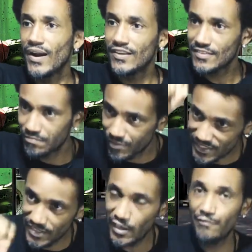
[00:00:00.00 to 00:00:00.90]
pra,
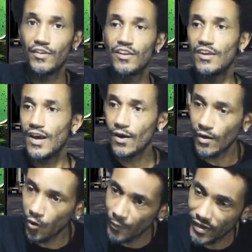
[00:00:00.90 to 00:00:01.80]
se referir
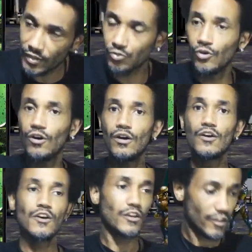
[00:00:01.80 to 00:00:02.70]
ao operador.
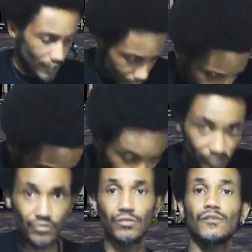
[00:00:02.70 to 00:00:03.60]
E
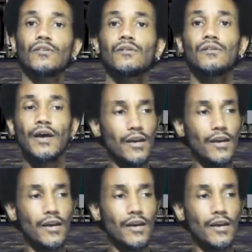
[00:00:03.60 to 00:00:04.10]
pronto. E